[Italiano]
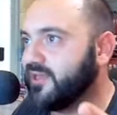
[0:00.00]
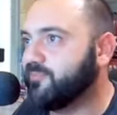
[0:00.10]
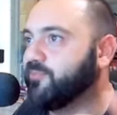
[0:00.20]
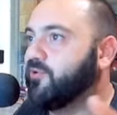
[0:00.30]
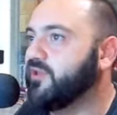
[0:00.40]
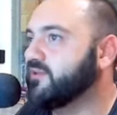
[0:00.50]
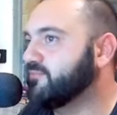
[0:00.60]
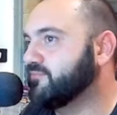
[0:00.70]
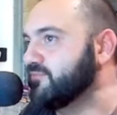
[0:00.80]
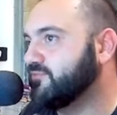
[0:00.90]
e poi
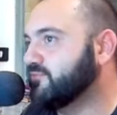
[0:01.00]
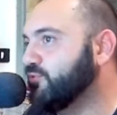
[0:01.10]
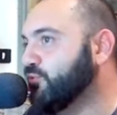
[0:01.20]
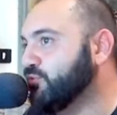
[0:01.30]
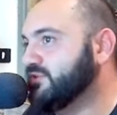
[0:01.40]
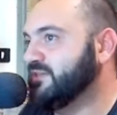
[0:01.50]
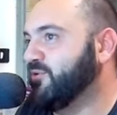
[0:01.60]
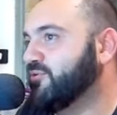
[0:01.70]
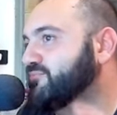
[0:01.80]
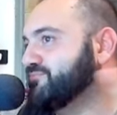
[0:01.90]

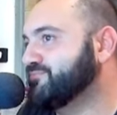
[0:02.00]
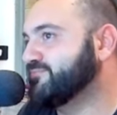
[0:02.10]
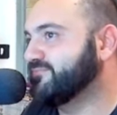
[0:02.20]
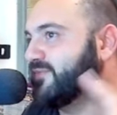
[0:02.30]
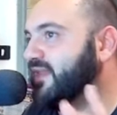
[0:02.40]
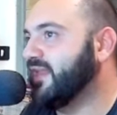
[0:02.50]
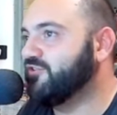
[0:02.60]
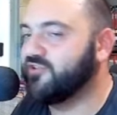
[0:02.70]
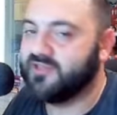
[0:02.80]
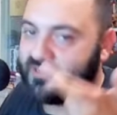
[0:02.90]
ultimo
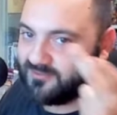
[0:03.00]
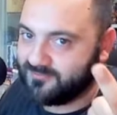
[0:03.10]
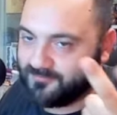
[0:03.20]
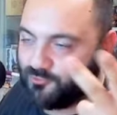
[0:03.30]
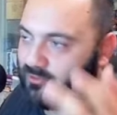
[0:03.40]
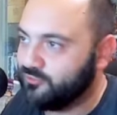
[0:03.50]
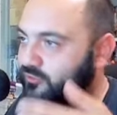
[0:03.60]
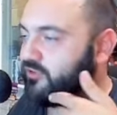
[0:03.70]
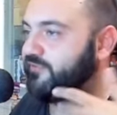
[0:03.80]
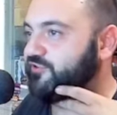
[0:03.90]
leggendari
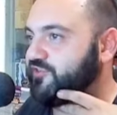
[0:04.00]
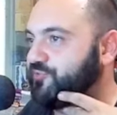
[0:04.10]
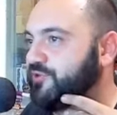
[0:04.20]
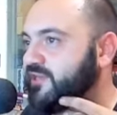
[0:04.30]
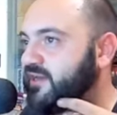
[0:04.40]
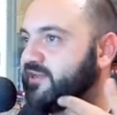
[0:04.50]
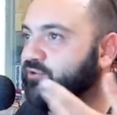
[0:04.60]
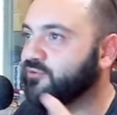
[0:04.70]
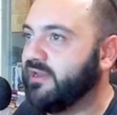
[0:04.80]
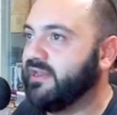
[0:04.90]
qualora lo facessimo linkare
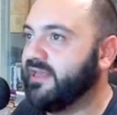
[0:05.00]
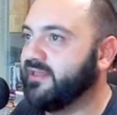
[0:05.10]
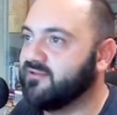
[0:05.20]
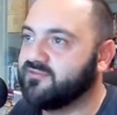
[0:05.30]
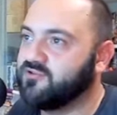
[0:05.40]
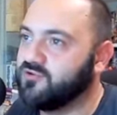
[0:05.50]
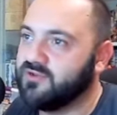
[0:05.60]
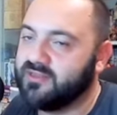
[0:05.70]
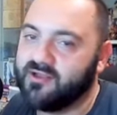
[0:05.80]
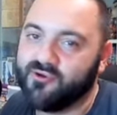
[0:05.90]
con un LR. Se non
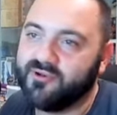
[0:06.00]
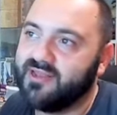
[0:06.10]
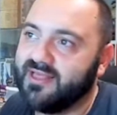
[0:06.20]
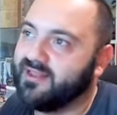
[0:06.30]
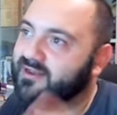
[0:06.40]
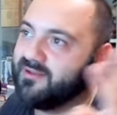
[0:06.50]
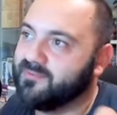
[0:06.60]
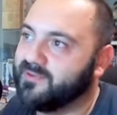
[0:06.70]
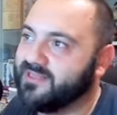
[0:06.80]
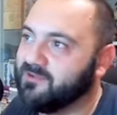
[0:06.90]
linka con un LR,
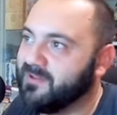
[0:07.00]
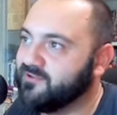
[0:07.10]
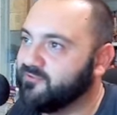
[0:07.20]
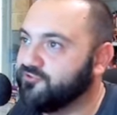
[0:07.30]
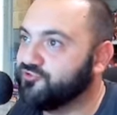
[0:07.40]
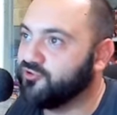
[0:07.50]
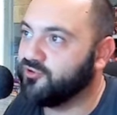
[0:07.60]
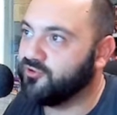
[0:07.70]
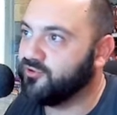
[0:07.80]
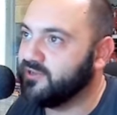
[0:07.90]
praticamente
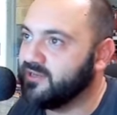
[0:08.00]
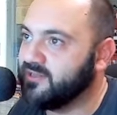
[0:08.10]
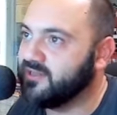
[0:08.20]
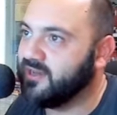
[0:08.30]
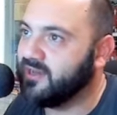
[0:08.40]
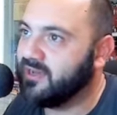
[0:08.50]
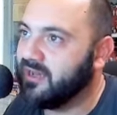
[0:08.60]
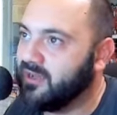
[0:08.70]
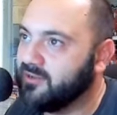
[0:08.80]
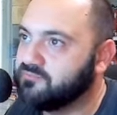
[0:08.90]
questo
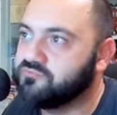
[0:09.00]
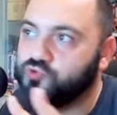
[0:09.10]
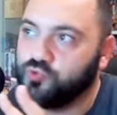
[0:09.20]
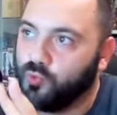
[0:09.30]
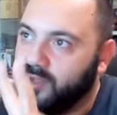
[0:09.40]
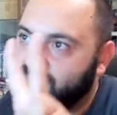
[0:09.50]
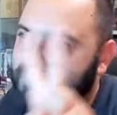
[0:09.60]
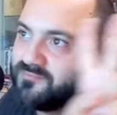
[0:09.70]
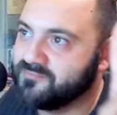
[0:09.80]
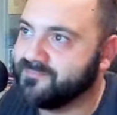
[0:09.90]
linka 2.
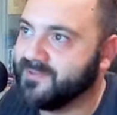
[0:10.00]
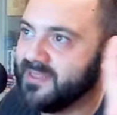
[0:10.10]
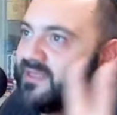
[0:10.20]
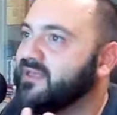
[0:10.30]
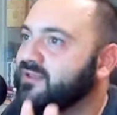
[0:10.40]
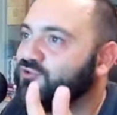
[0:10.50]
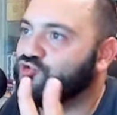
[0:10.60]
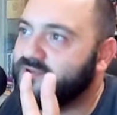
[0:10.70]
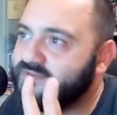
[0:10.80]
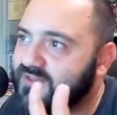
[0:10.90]

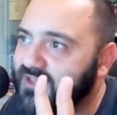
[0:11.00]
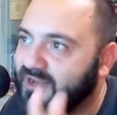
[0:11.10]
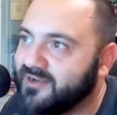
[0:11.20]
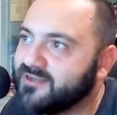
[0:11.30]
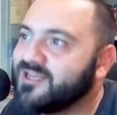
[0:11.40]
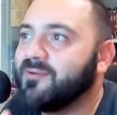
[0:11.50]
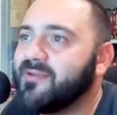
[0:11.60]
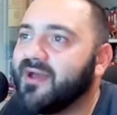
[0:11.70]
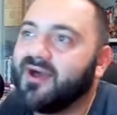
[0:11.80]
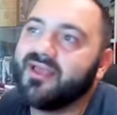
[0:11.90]
Super Saiyan,
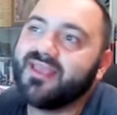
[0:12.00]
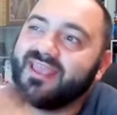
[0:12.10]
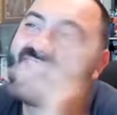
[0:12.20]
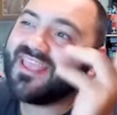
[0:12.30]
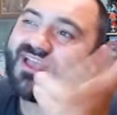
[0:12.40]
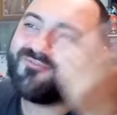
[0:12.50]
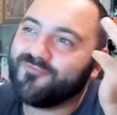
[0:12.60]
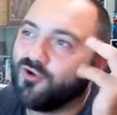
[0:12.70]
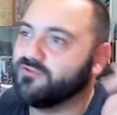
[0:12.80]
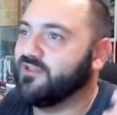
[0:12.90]
Kamehameha e a
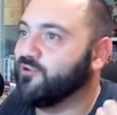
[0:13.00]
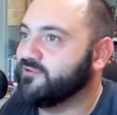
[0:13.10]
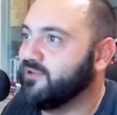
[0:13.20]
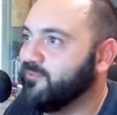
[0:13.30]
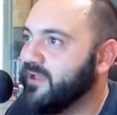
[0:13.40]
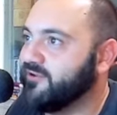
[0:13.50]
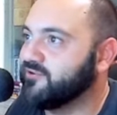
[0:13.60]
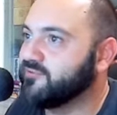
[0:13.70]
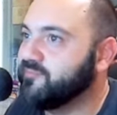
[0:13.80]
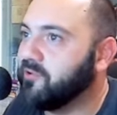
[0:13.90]
volte Golden
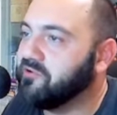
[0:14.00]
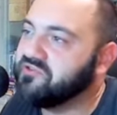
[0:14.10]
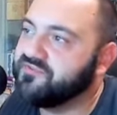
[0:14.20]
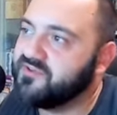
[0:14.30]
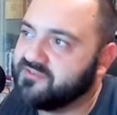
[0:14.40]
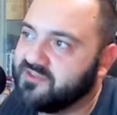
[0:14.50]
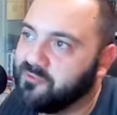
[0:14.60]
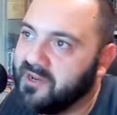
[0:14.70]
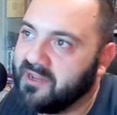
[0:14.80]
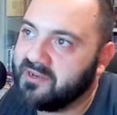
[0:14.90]
Warrior. Poi The First
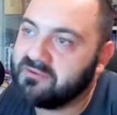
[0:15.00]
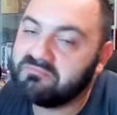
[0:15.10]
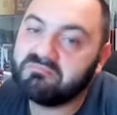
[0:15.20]
Awaken,